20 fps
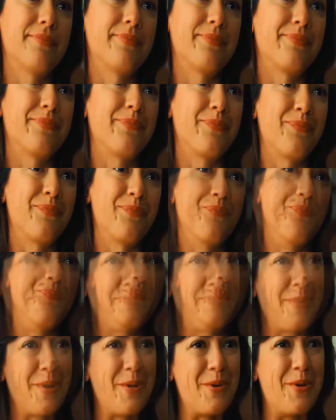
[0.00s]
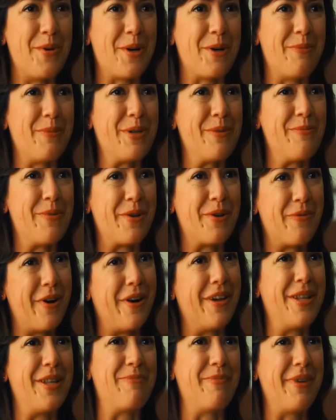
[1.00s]
đổi đối với những đứa trẻ này. Chào
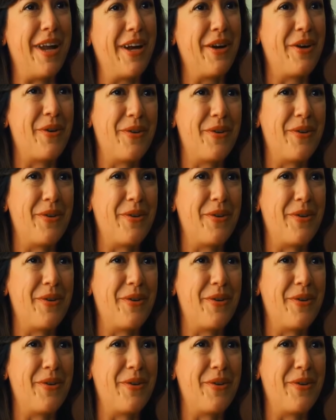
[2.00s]
mừng đến với